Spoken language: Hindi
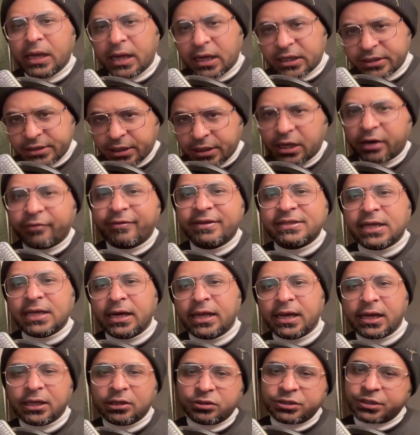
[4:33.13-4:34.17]
स्टिकर वीज़ा ले
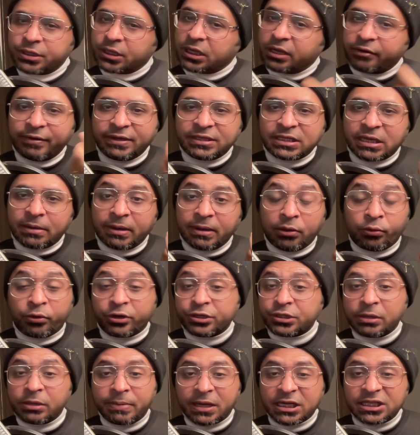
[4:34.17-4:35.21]
रहे हो तो स्टिकर वीज़ा
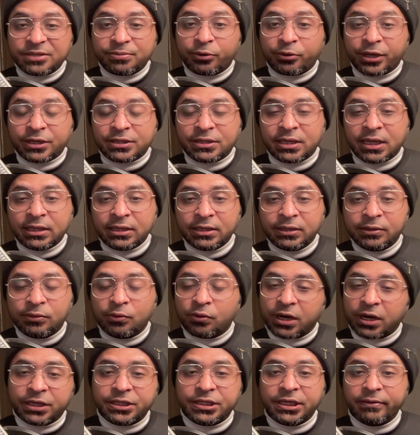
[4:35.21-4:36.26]
ओरिजिनल पासपोर्ट के साथ
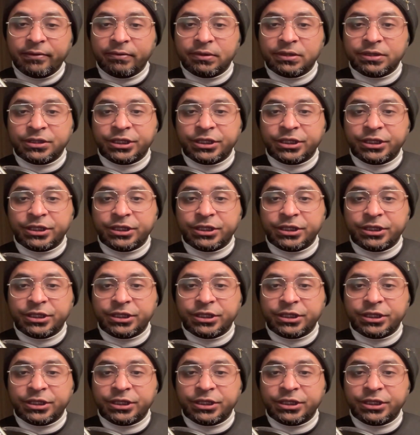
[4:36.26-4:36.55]
होना चाहिए